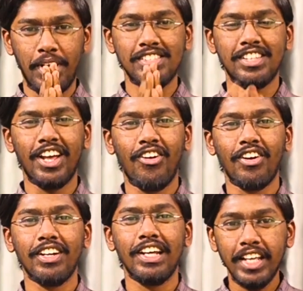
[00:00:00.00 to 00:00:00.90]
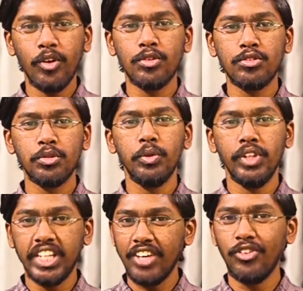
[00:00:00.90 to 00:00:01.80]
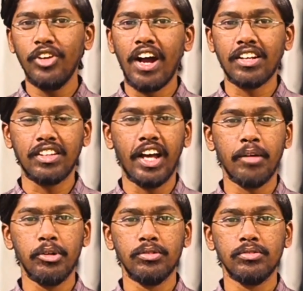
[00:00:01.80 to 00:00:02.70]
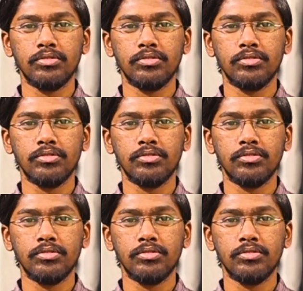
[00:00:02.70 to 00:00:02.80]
ప్రైజ్ ద లాడ్ ఈరోజు దేవుని వాగ్దానము